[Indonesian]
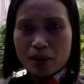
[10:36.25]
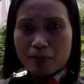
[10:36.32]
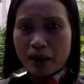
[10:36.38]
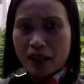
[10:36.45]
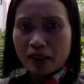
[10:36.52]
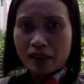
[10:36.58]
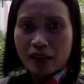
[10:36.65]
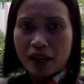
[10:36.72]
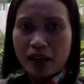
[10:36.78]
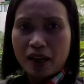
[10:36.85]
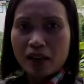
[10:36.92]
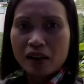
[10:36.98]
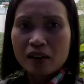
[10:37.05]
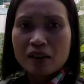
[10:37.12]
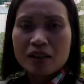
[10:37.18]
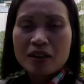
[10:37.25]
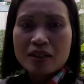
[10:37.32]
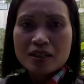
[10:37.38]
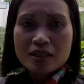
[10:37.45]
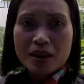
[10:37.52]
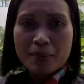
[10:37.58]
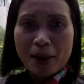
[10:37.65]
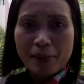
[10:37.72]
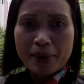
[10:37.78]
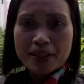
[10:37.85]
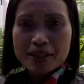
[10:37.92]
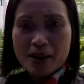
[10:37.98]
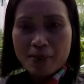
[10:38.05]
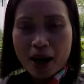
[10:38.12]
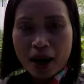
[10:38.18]
cuman bantal sama
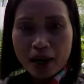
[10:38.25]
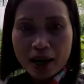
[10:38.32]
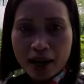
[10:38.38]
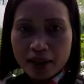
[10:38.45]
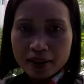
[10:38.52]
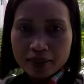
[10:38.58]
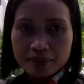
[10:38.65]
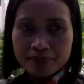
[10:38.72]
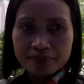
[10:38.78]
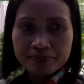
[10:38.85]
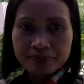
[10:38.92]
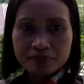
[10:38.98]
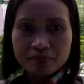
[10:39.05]
meja makan.